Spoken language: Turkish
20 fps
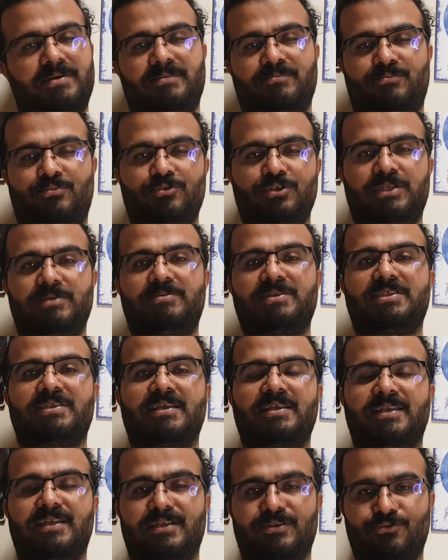ben bu gibi
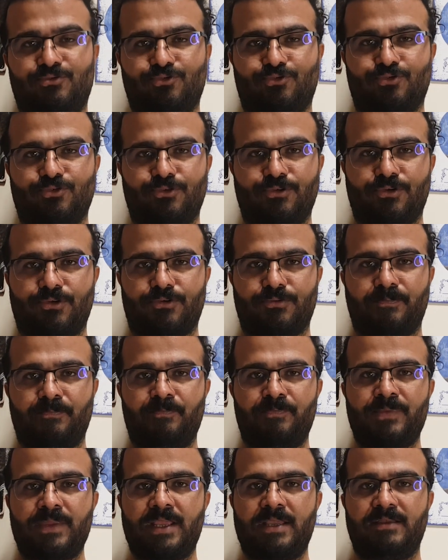şeyler düşünüyorum.
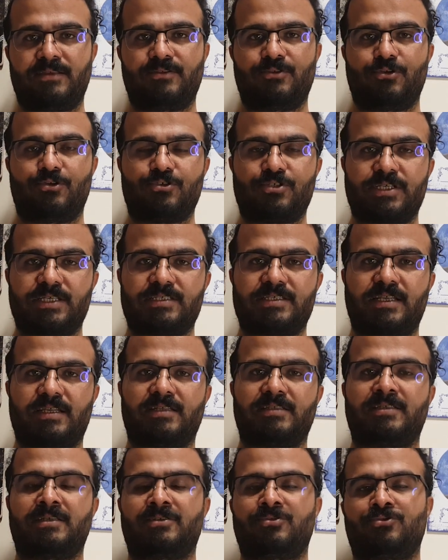Görsel
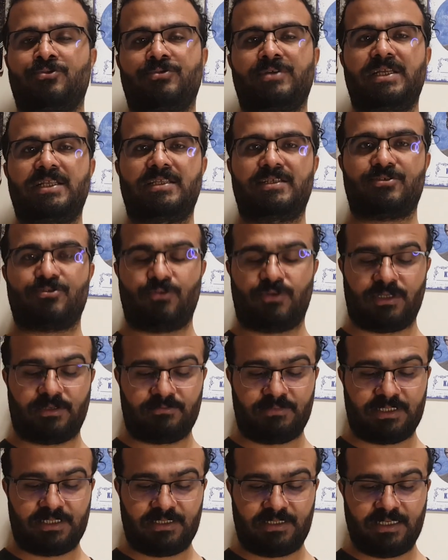sanatlara çok ilgisi olan
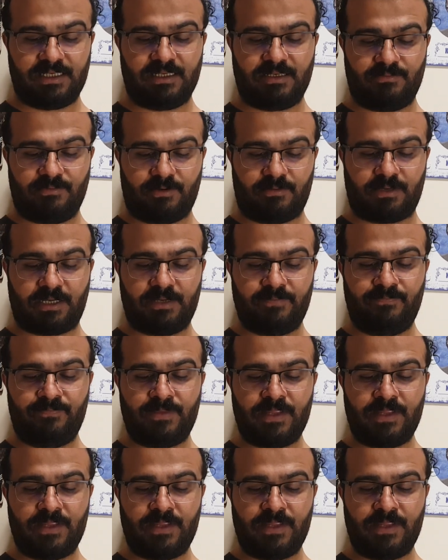biri değilim ama